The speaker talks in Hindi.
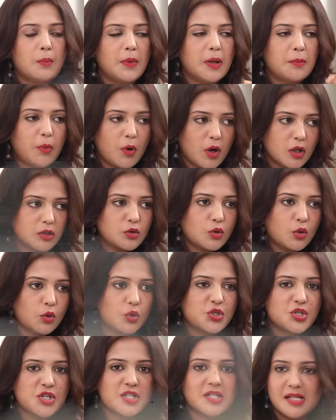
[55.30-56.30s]
मैं बहुत
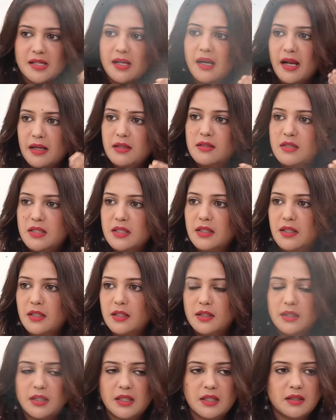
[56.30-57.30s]
कोशिश एज एन
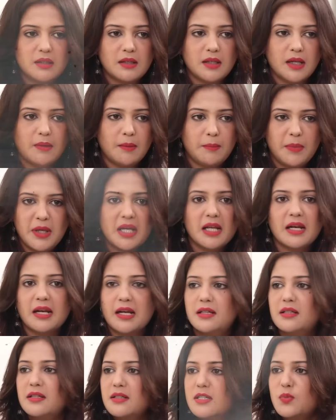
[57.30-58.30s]
एक्टर बींग एन
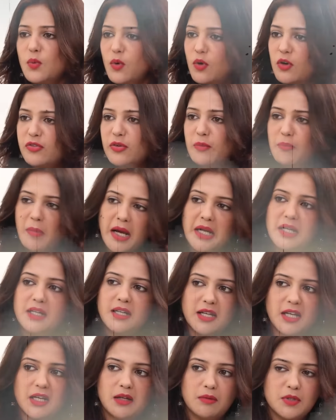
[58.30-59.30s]
एक्टर इज मोर ऑफ अ
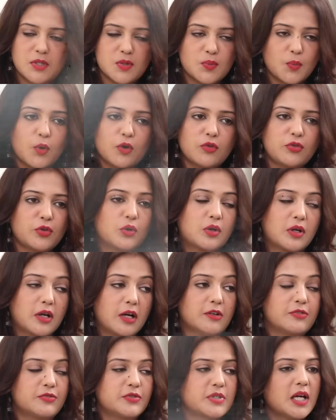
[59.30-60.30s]
माइंड गेम इट्स मोर ऑफ योर
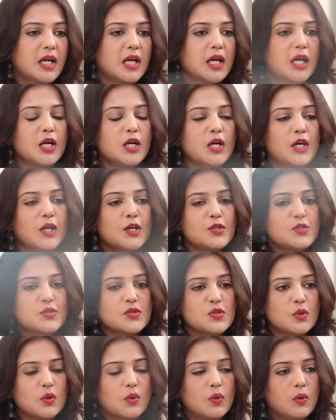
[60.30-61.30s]
क्राफ्ट
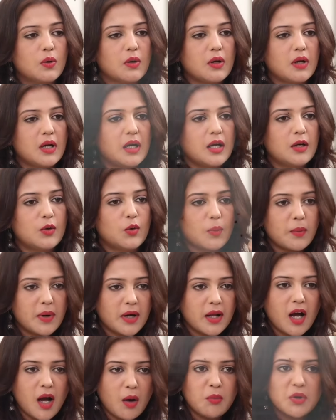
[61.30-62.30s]
सो नो
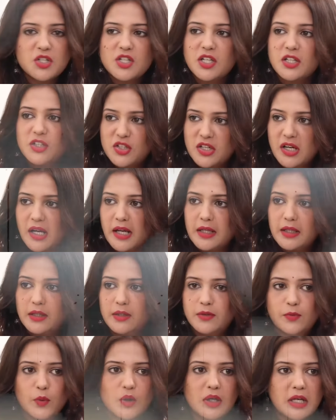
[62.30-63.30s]
मैटर हाउ मच आई ट्राइड
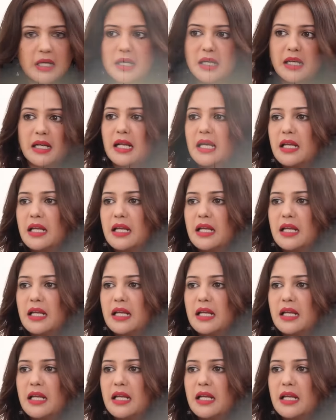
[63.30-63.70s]
वो निकल